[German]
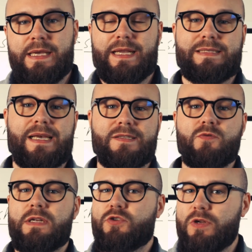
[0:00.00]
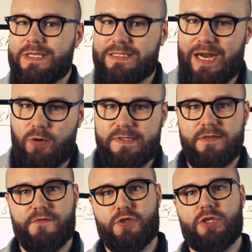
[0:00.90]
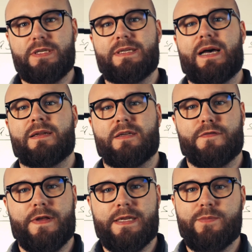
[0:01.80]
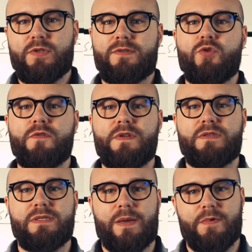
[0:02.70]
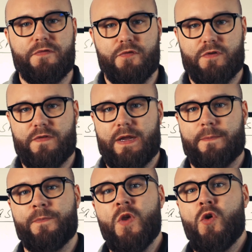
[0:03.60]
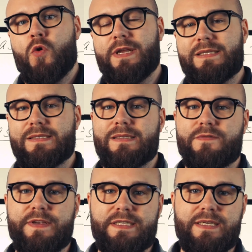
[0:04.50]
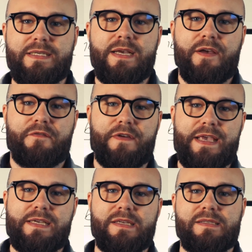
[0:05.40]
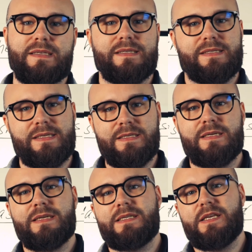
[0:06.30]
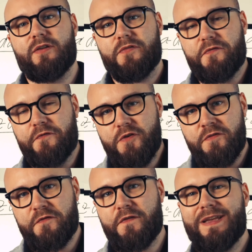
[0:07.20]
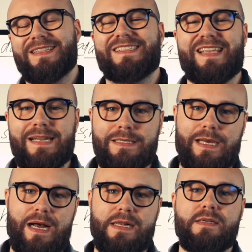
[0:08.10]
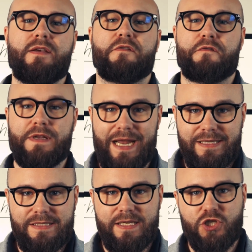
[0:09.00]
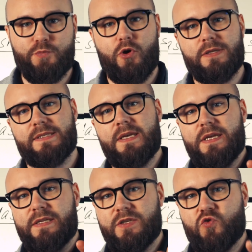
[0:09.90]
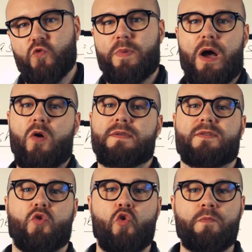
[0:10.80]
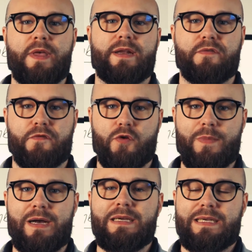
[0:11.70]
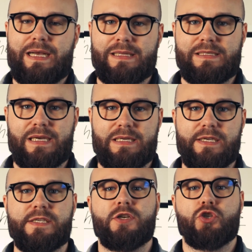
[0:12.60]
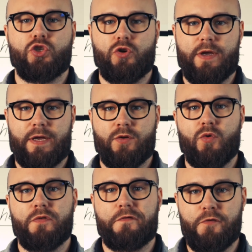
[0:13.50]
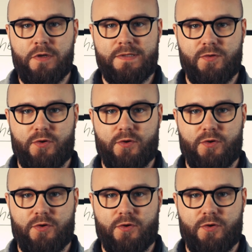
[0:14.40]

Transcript: Jetzt hast du natürlich tausend verschiedene Datenquellen, die müssen irgendwie zusammengeführt werden. Und jetzt ist es wichtig, welches sind die fünf zentralen Finanzdashboards, die du brauchst, um deine Firma ganzheitlich steuern und führen zu